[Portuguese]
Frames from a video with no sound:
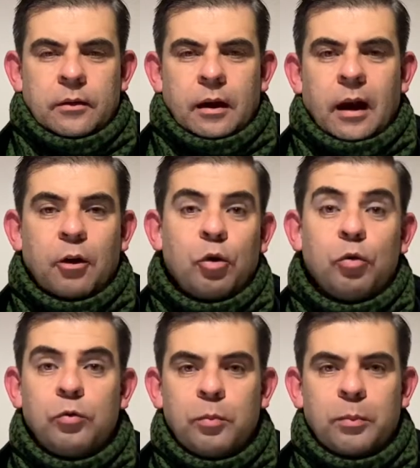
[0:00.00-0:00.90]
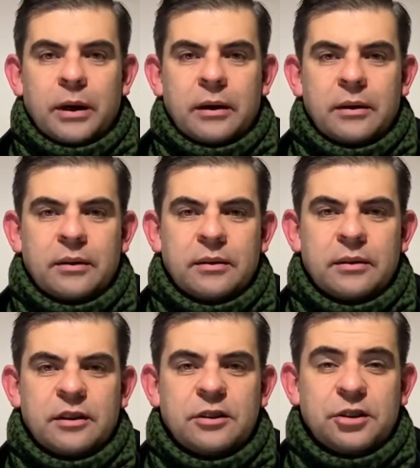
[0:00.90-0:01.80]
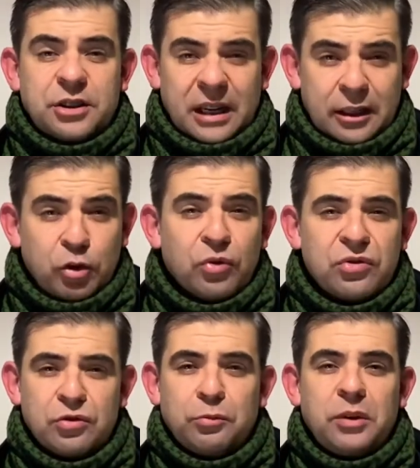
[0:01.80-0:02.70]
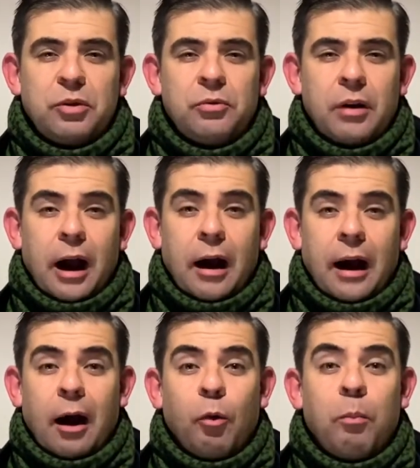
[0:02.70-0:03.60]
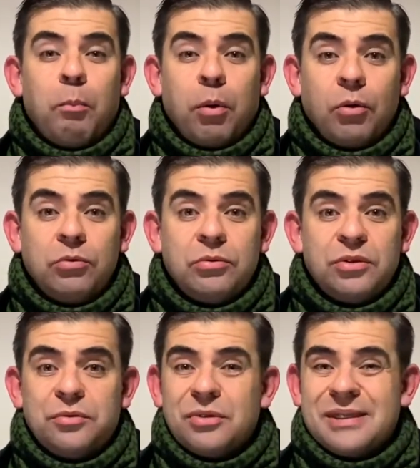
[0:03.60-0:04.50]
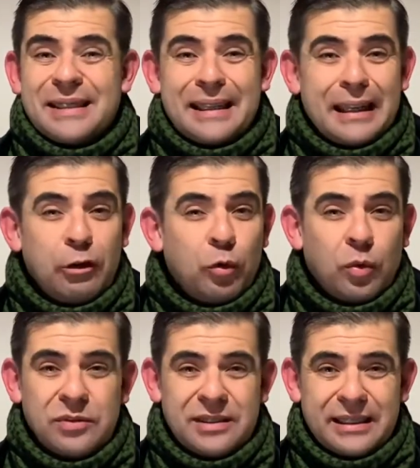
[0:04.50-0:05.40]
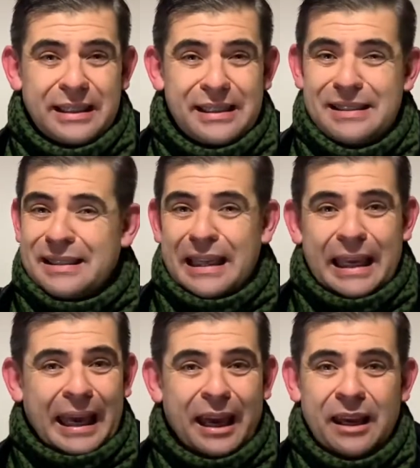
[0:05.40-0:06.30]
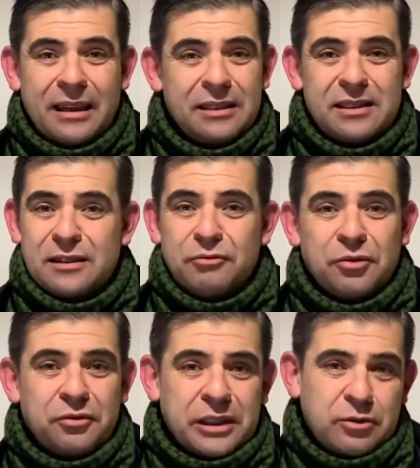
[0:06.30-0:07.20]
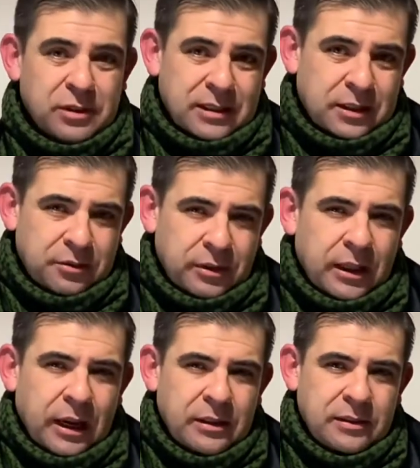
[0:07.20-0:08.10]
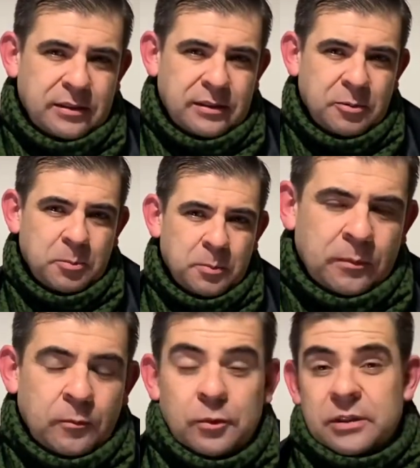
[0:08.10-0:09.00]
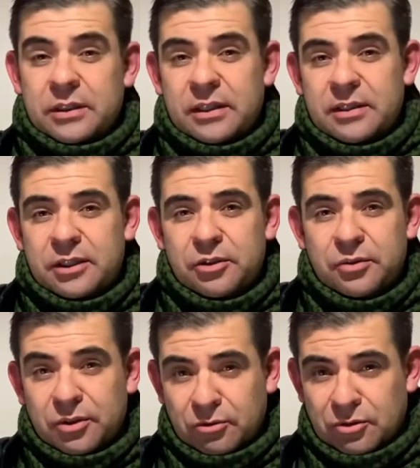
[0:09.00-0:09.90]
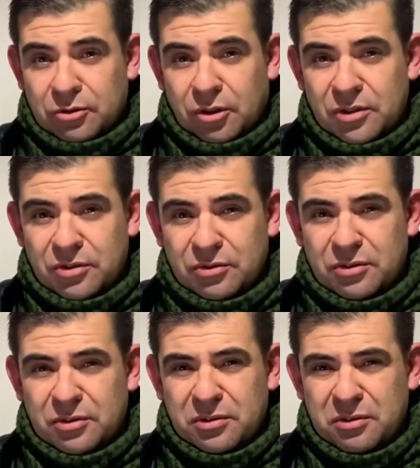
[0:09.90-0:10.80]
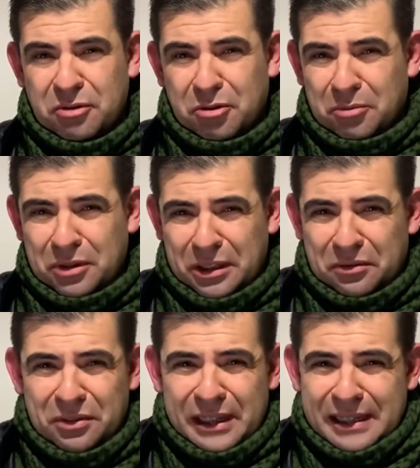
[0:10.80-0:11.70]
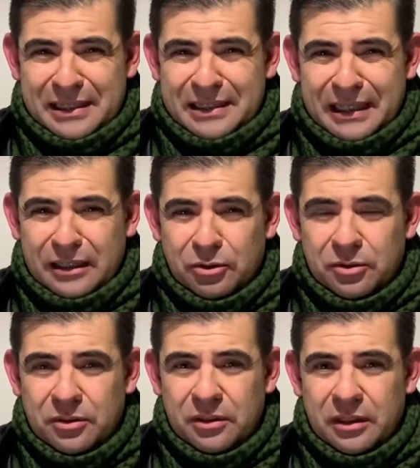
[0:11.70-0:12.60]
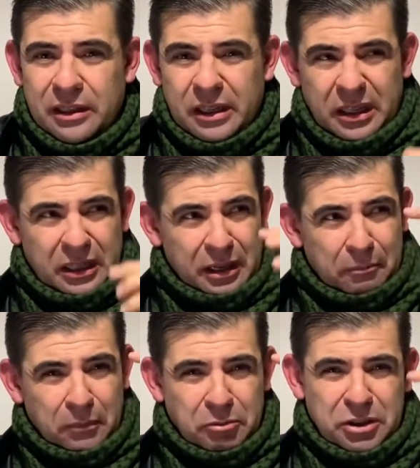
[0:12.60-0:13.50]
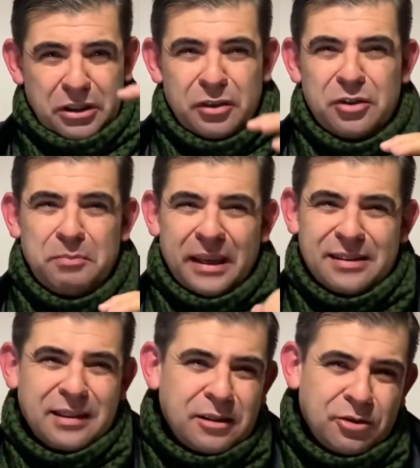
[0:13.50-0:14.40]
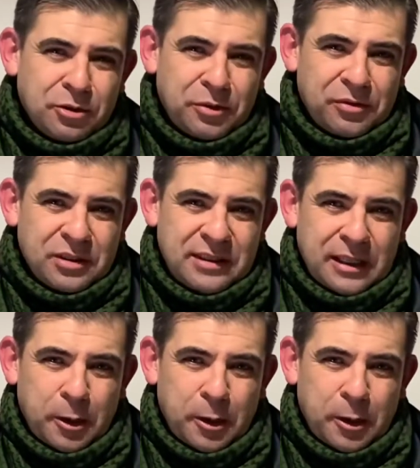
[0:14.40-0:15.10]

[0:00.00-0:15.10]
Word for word: A culpa já lhe consumiu ao ponto de você não conseguir sequer desenvolver suas atividades? Você já sentiu seus ossos como que envelhecendo e a mão de Deus pesando sobre você?